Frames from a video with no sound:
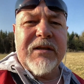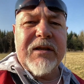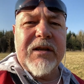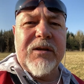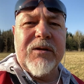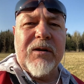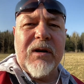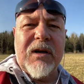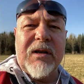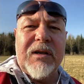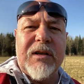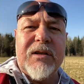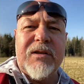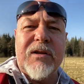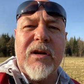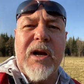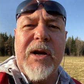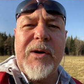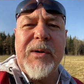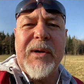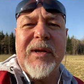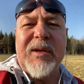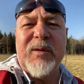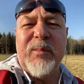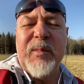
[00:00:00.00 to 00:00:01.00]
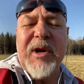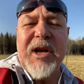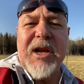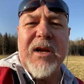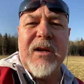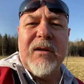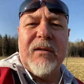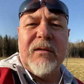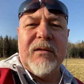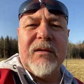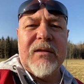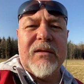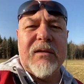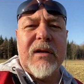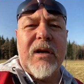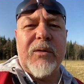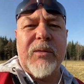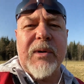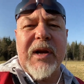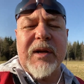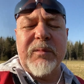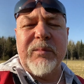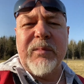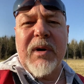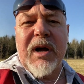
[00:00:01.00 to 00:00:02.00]
sich noch an das Direct Mail das
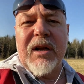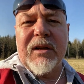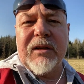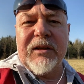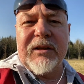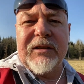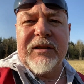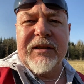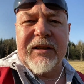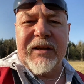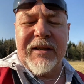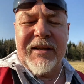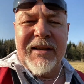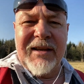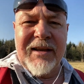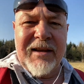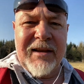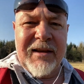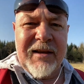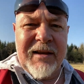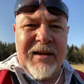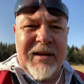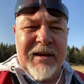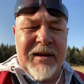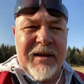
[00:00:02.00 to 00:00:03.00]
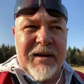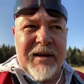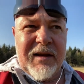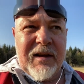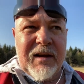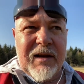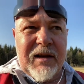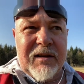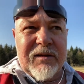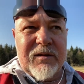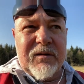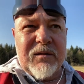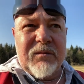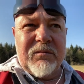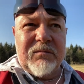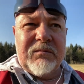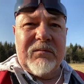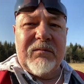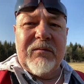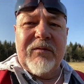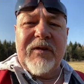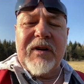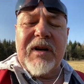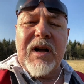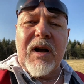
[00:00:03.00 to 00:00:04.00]
Direct Marketing, also
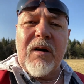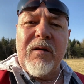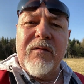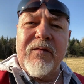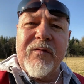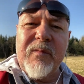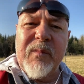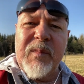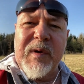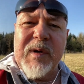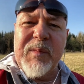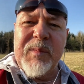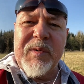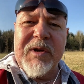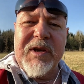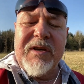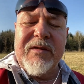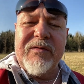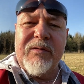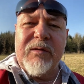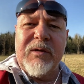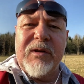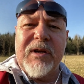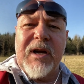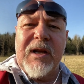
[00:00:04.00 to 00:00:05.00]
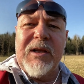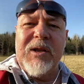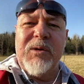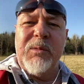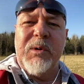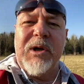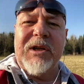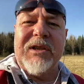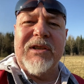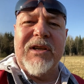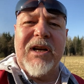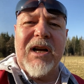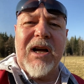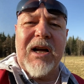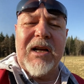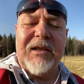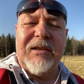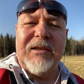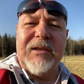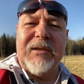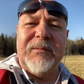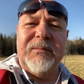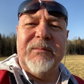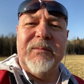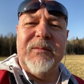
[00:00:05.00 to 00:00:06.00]
Verkaufen per Brief und
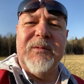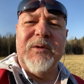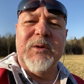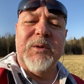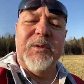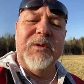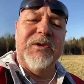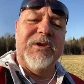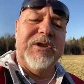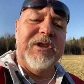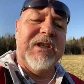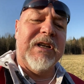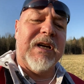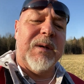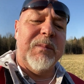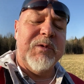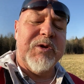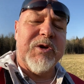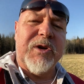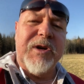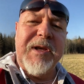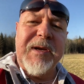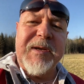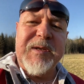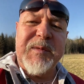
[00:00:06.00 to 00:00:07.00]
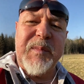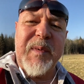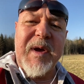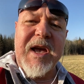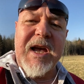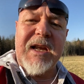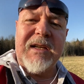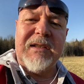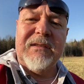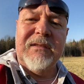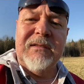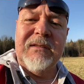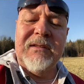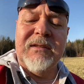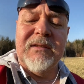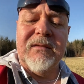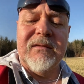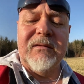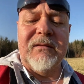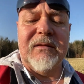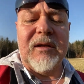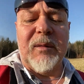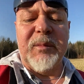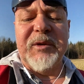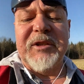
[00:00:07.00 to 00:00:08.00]
Antwortkarte. Und hier haben schon Experten,
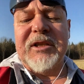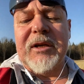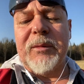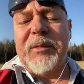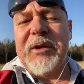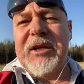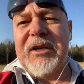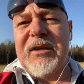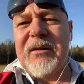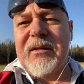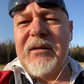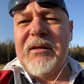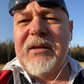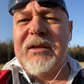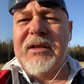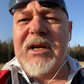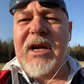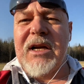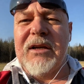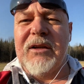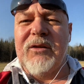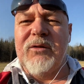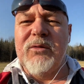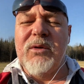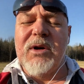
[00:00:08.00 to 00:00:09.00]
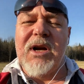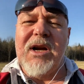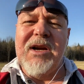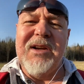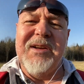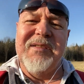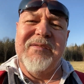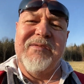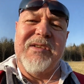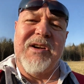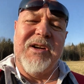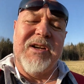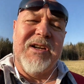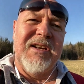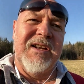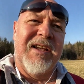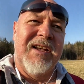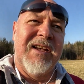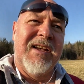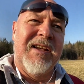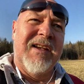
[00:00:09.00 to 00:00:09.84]
damit habe ich in der Agentur angefangen,